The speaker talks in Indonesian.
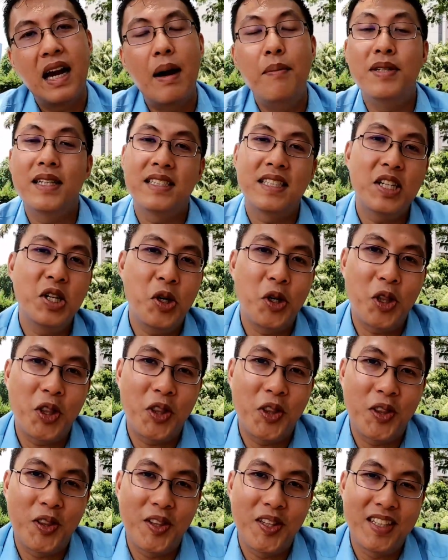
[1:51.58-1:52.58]
nggak bisa sedot
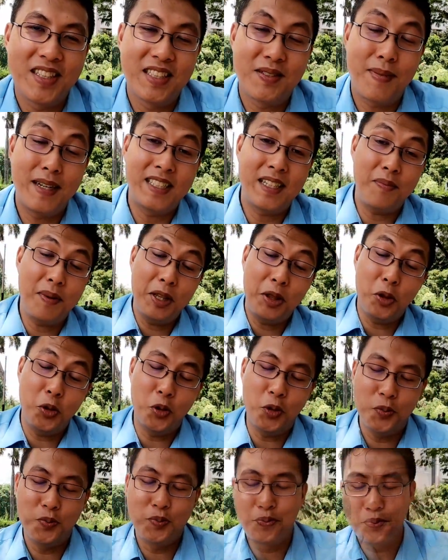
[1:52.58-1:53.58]
semacam
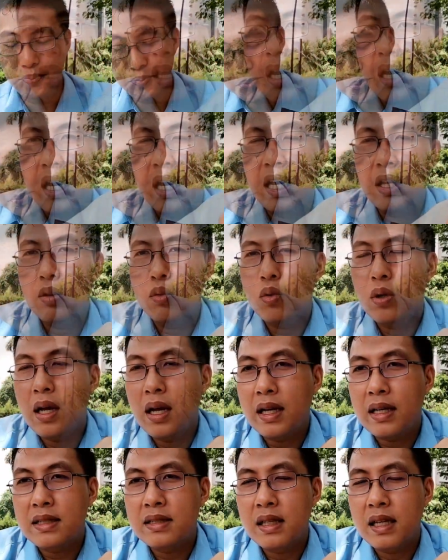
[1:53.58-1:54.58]
itu itu
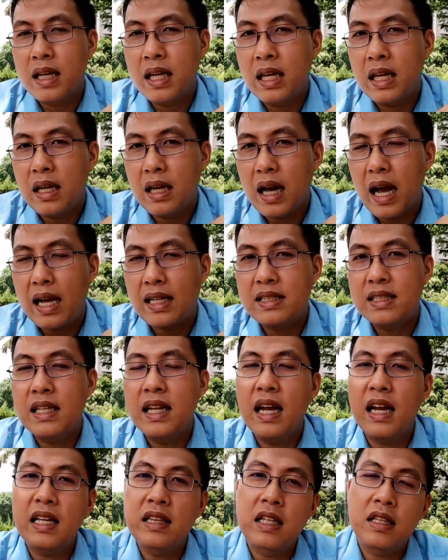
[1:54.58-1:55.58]
dari segi
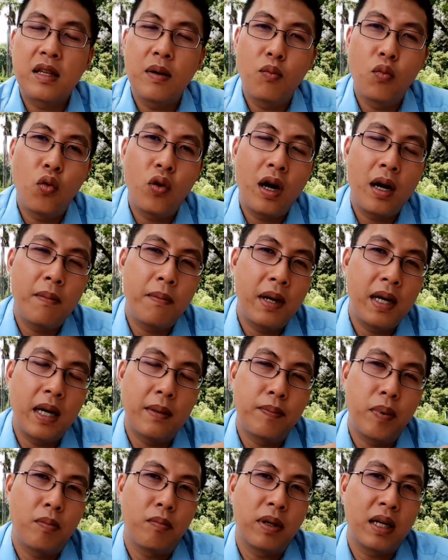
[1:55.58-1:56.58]
hasil yang kita temukan
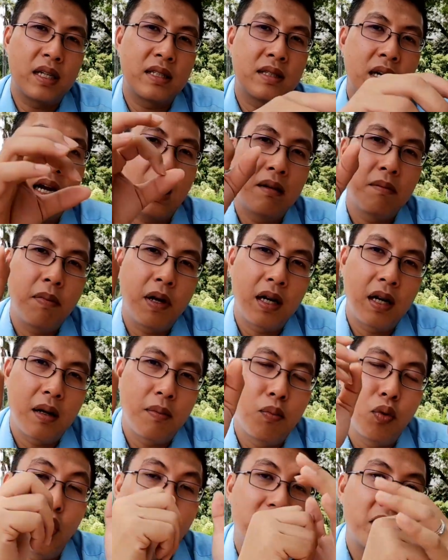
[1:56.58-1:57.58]
pada pemeriksaan pada
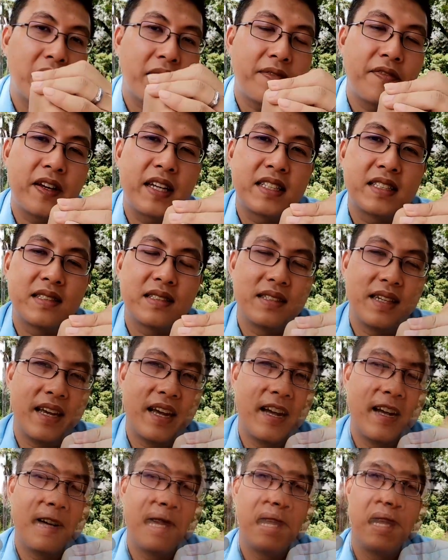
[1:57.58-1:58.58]
mulut cervix
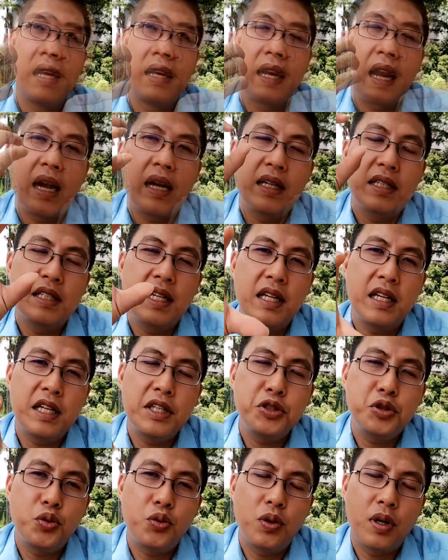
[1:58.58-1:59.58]
ya nah di
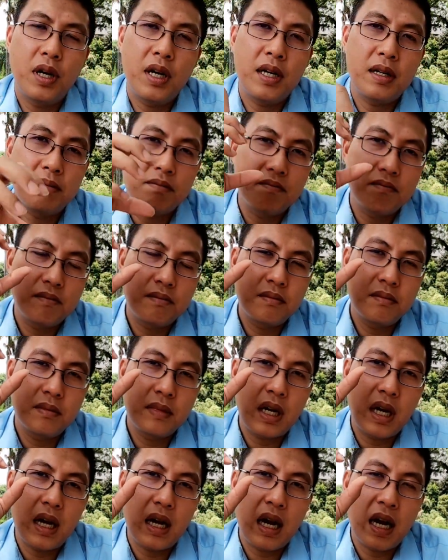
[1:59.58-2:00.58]
sini juga
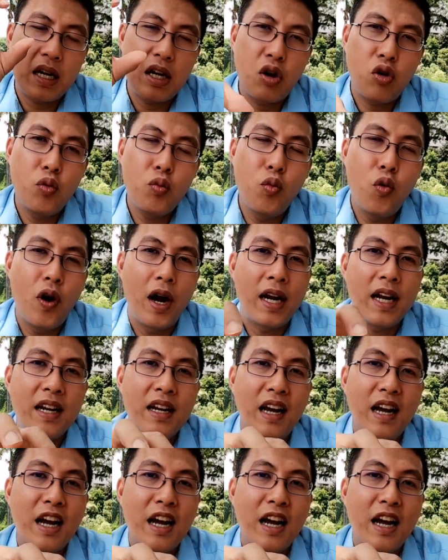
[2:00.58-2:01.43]
ada hubungannya